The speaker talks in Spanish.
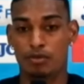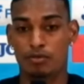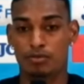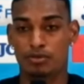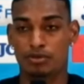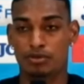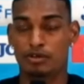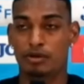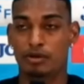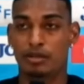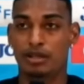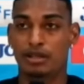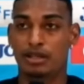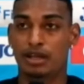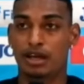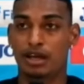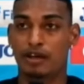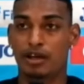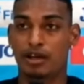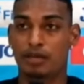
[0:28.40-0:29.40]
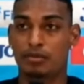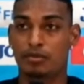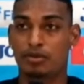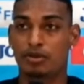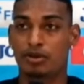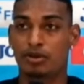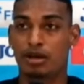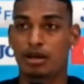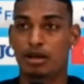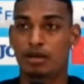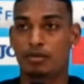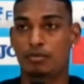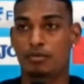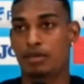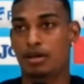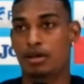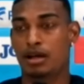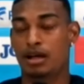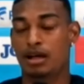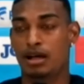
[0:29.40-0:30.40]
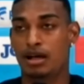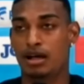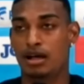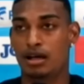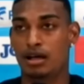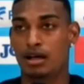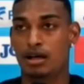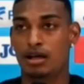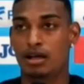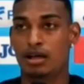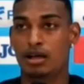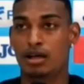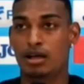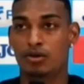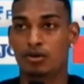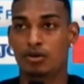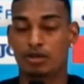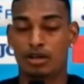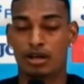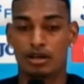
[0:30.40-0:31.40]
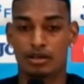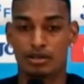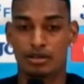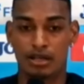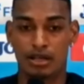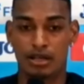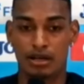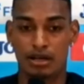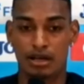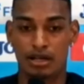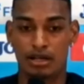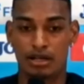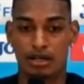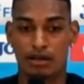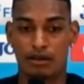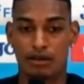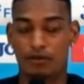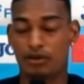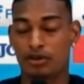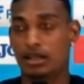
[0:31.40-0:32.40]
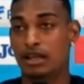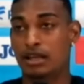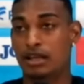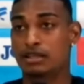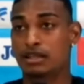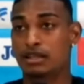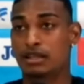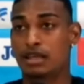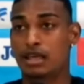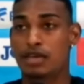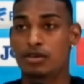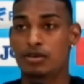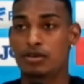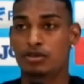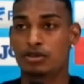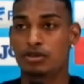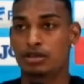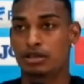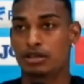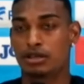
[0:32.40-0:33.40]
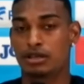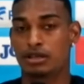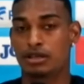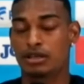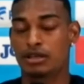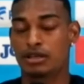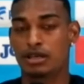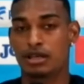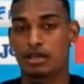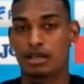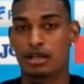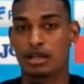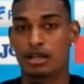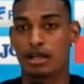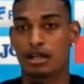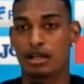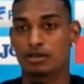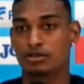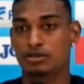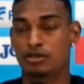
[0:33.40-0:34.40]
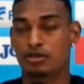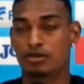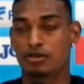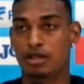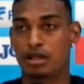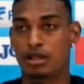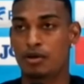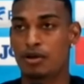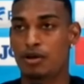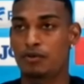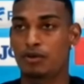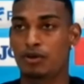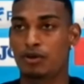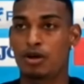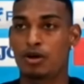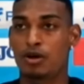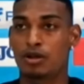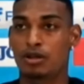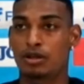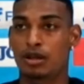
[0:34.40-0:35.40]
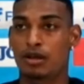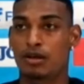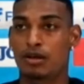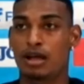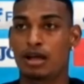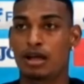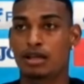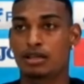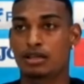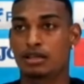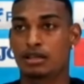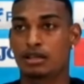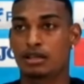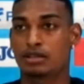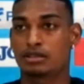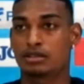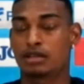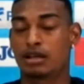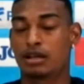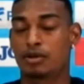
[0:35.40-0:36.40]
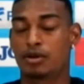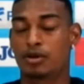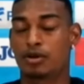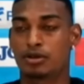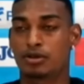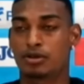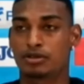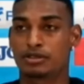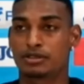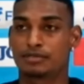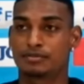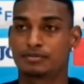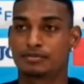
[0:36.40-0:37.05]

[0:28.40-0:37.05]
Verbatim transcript: posiblemente trabajemos para contrarrestar las fortalezas de ellos y, nada, nosotros estamos enfocados en trabajar y hacer las mejores cosas.